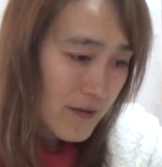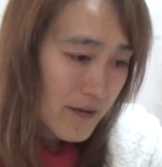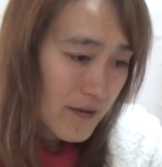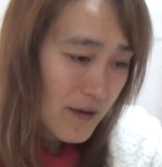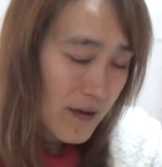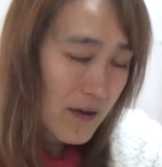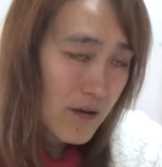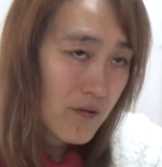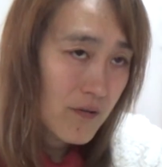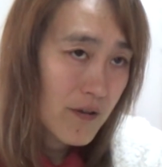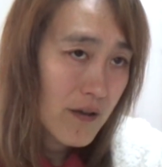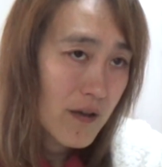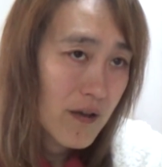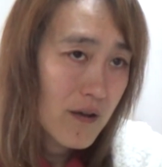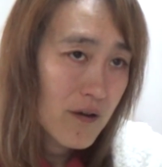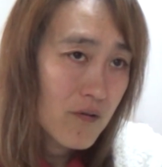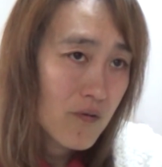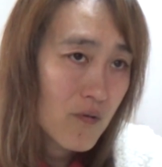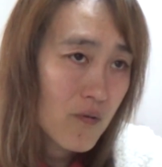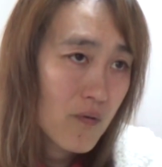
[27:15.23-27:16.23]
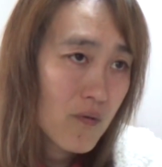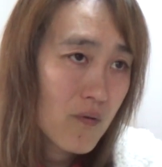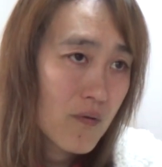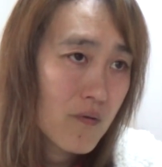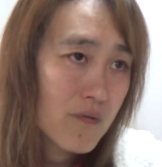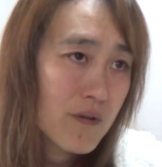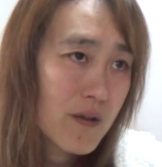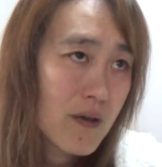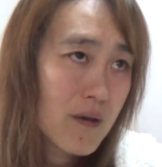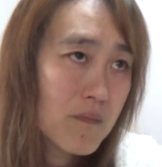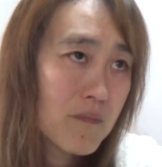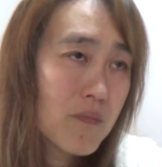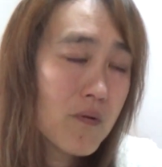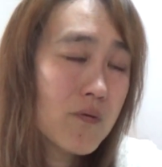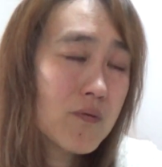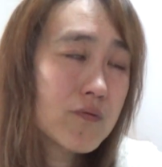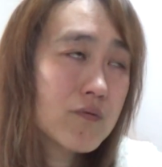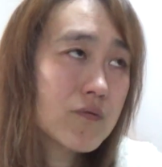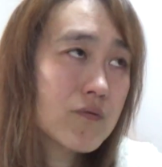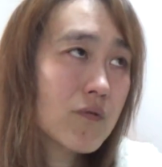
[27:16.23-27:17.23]
なんやろね、こうね、
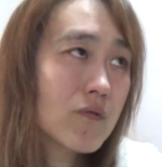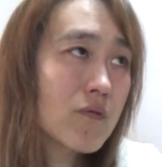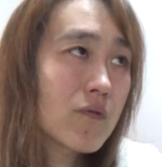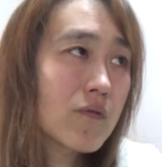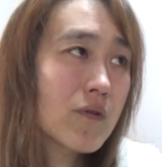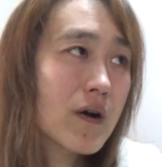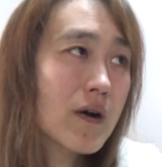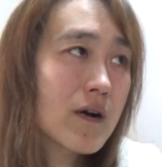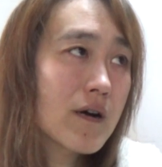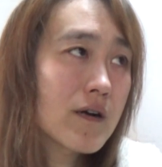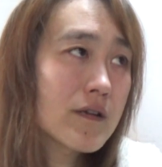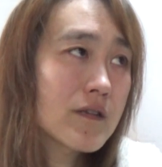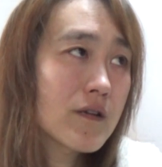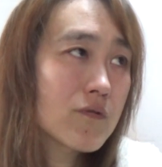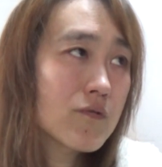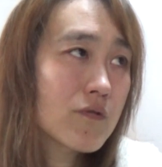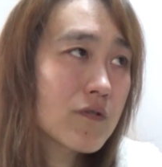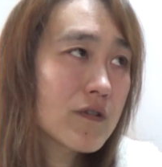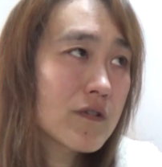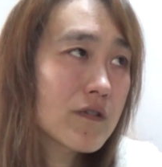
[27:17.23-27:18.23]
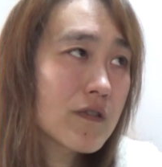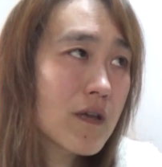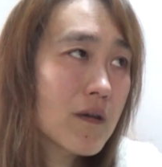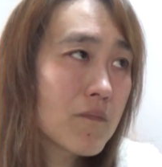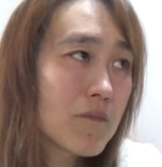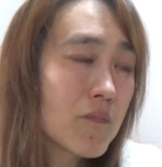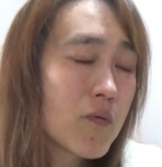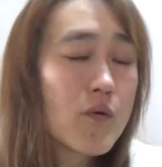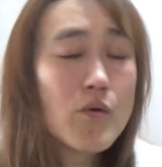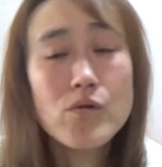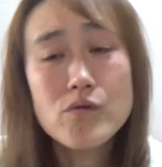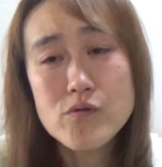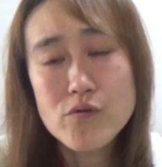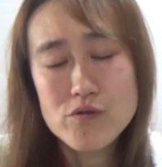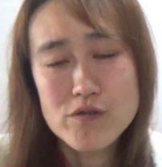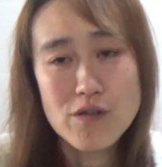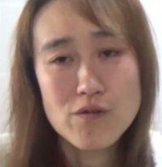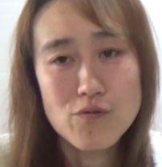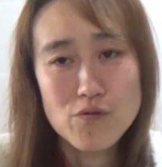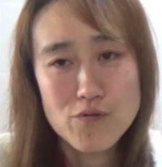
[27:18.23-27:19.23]
ぼっとこう考えてる時って、ぼーっと
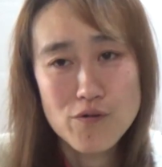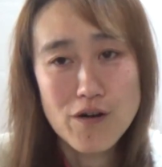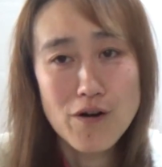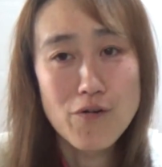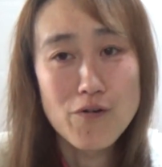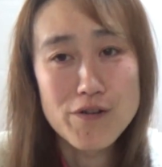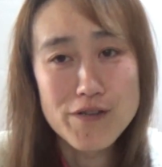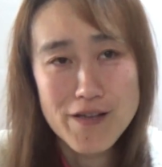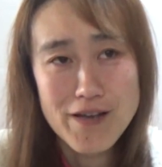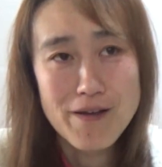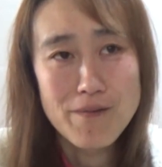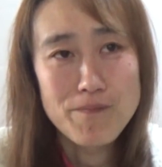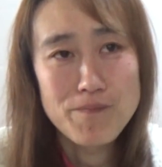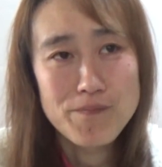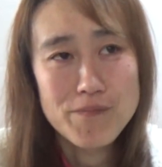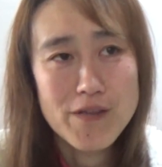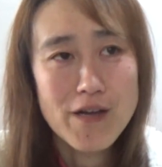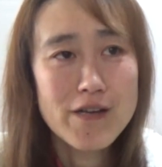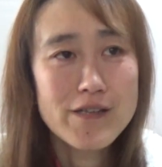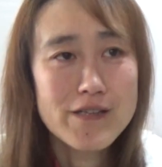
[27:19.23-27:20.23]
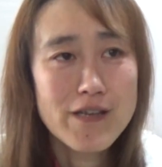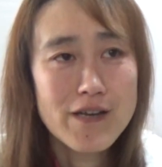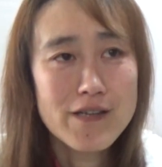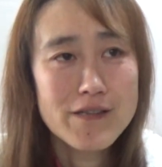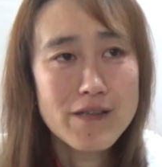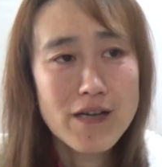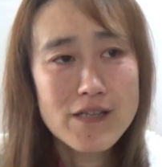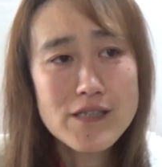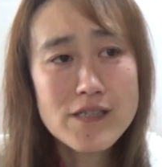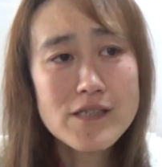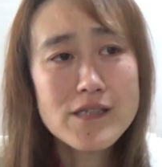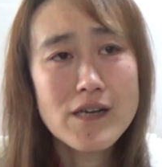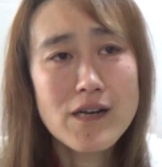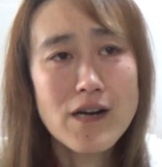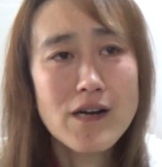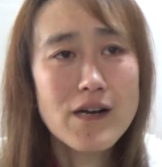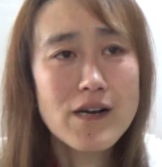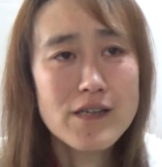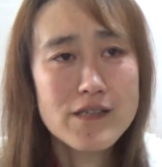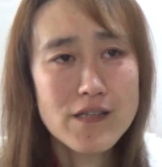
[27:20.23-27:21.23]
してることが多いね、大体。何って
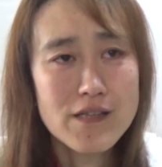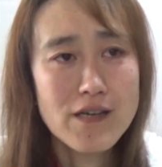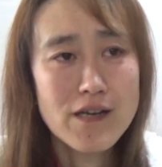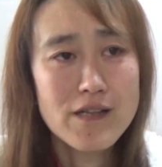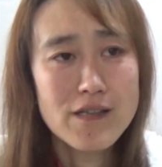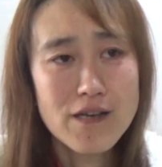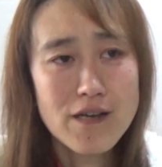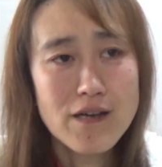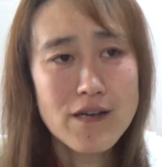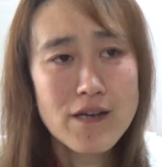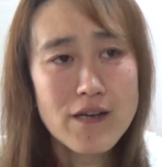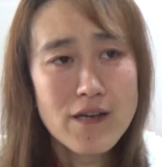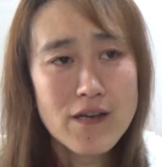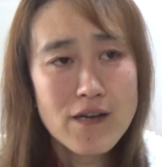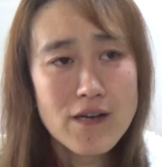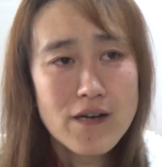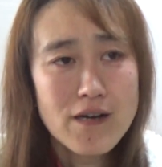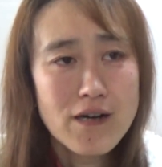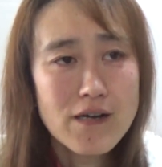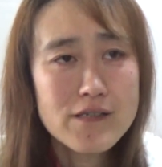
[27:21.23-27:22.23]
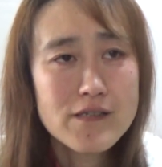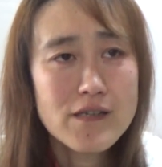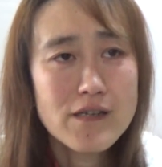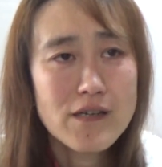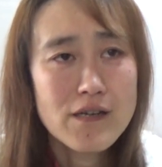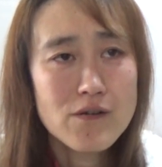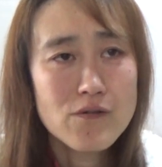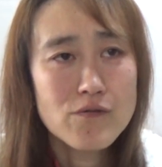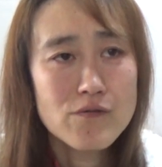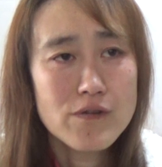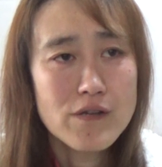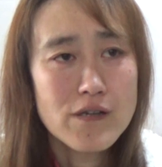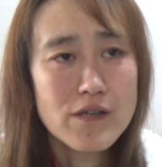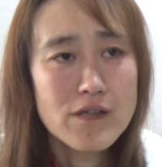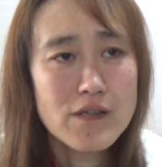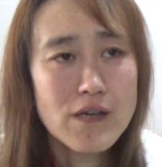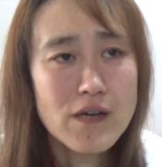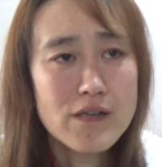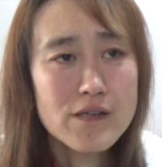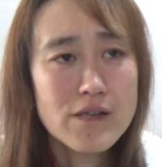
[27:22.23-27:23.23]
考えてないね。あっちゃん結構ね、
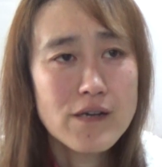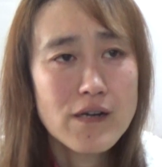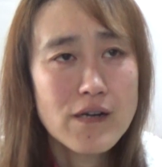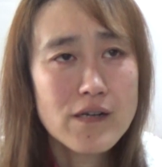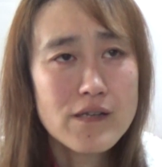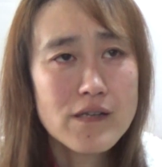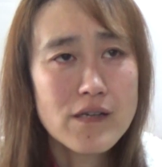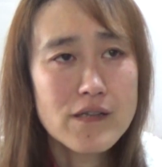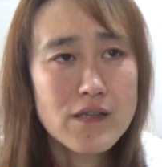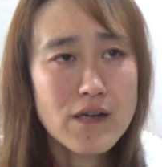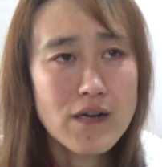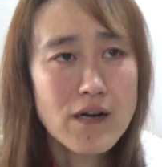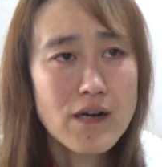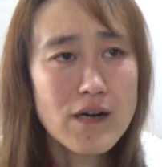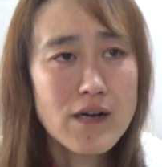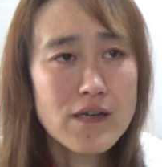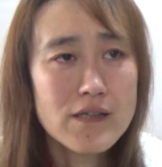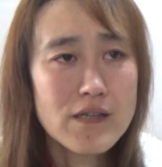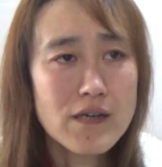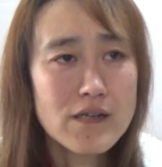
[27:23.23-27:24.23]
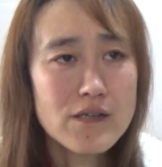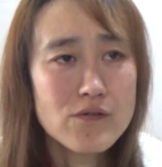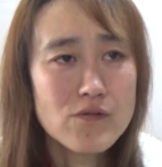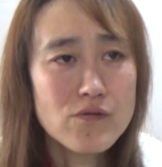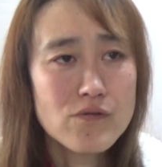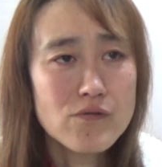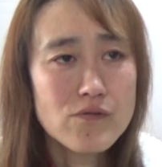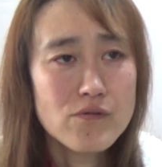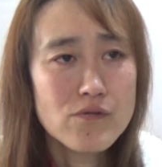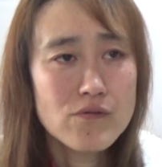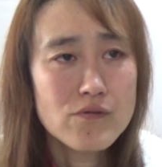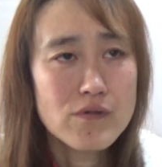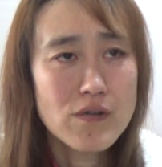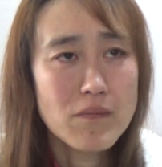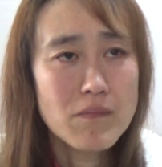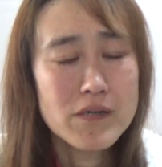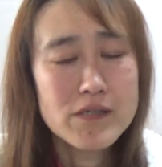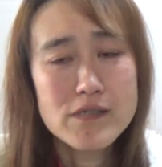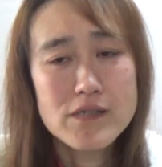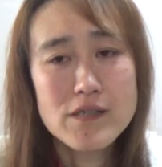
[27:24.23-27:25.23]
なんだかんだって考えたり、そういうのって
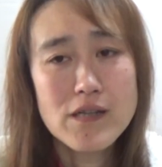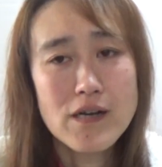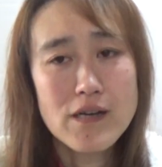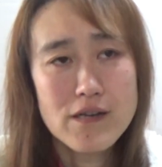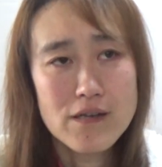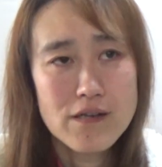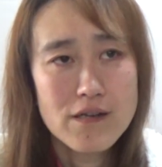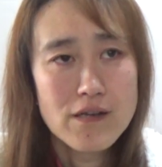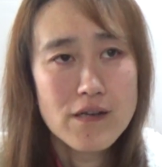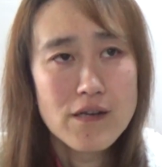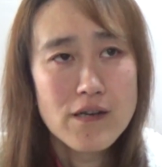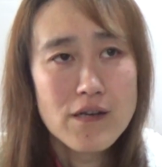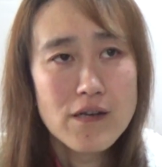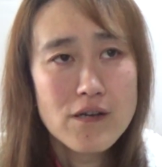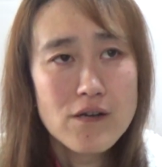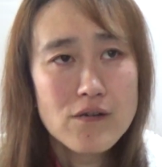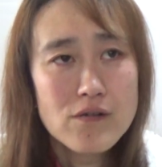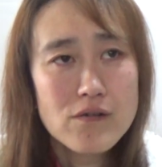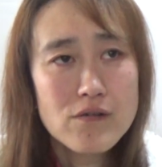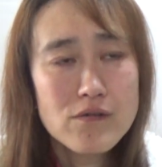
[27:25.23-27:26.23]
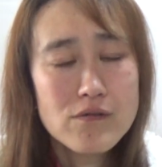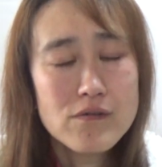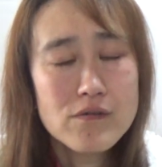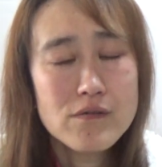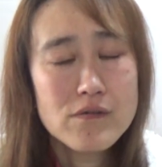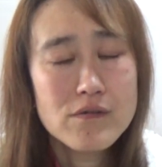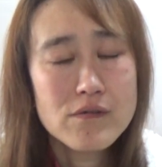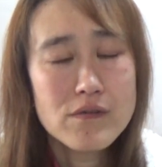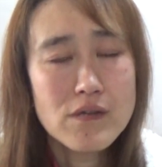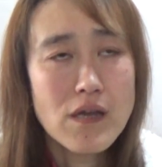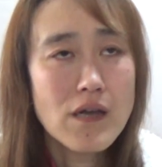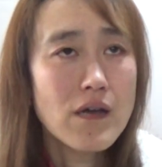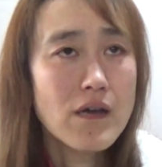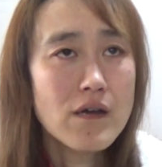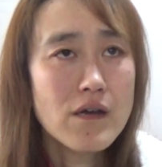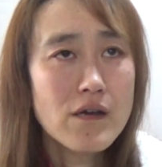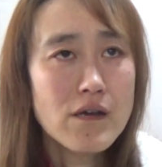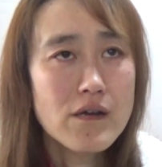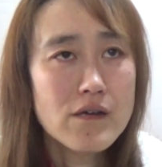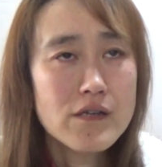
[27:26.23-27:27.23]
あんまりしない。ふっ
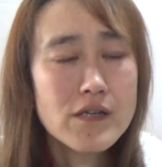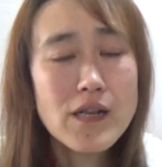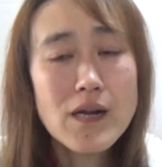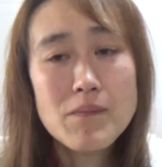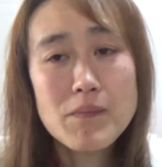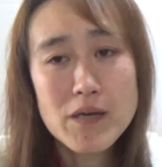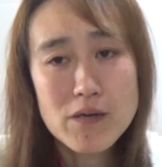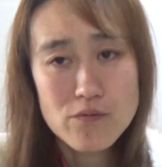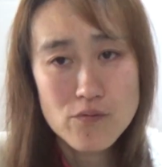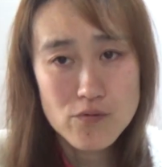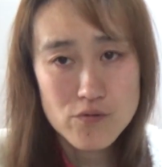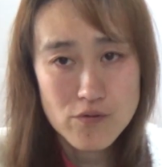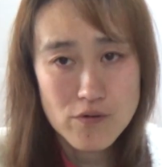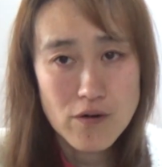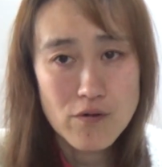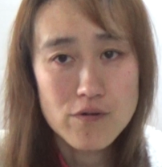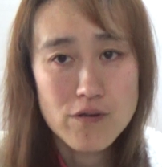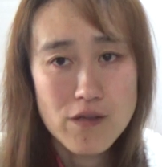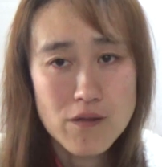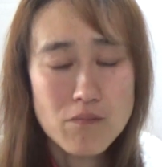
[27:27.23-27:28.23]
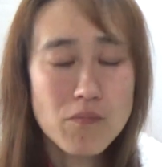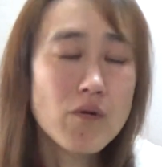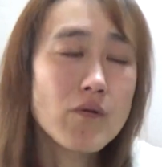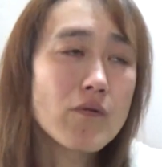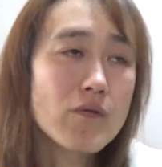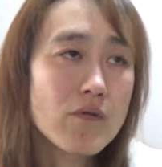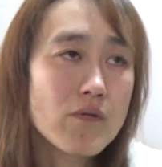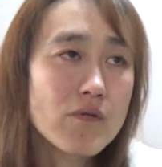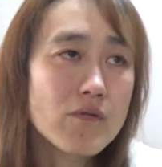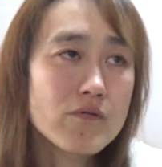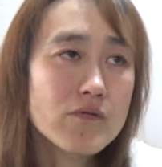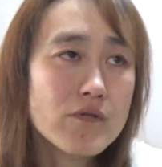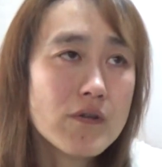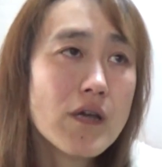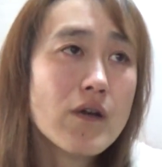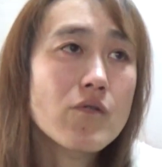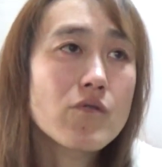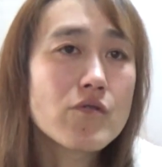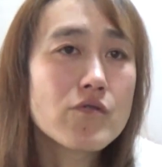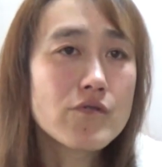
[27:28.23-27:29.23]
て、ひらめくことが多いね。ぼーっと、
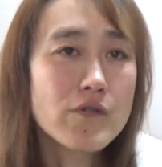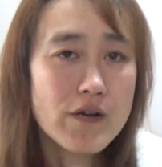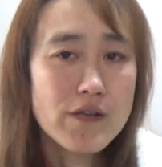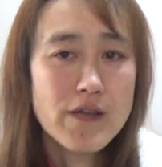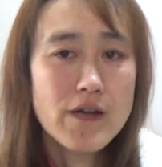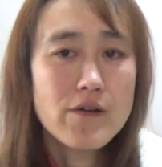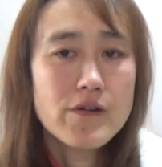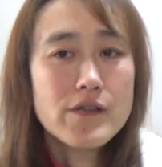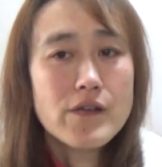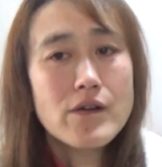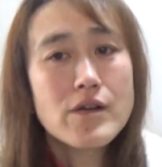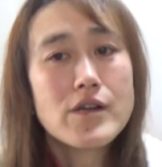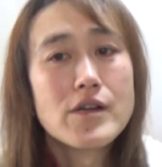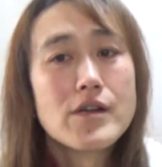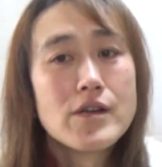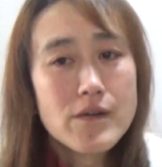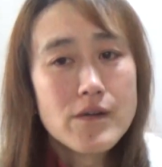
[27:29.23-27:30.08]
結構多いのがね、こうやって、